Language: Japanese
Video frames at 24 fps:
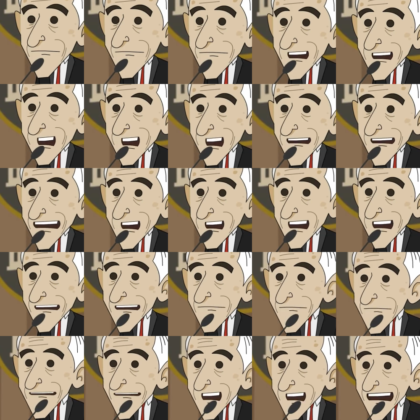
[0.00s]
彼らは
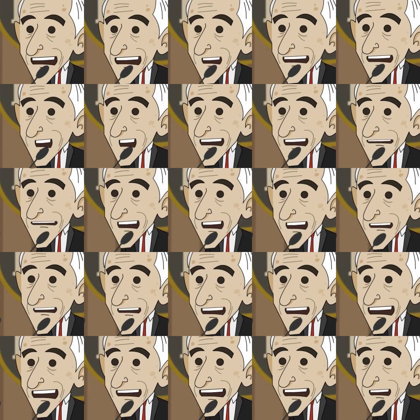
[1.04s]
異なる映画を
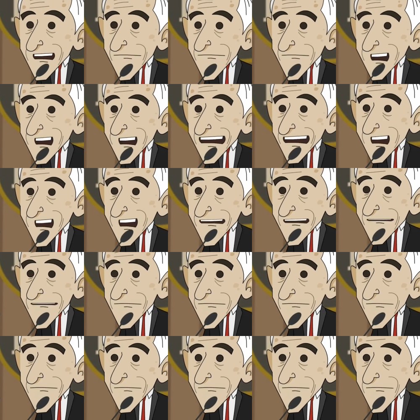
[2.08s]
上映していま